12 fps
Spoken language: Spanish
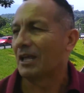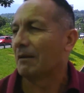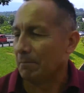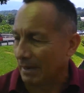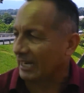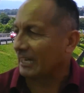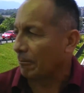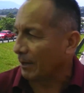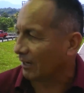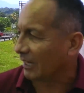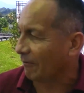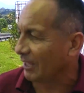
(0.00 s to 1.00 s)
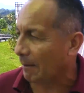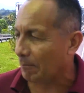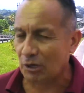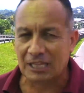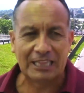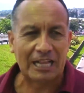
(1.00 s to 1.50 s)
me refiero a la vida
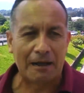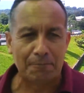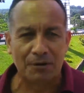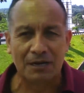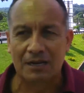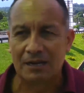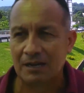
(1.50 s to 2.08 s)
política, pues.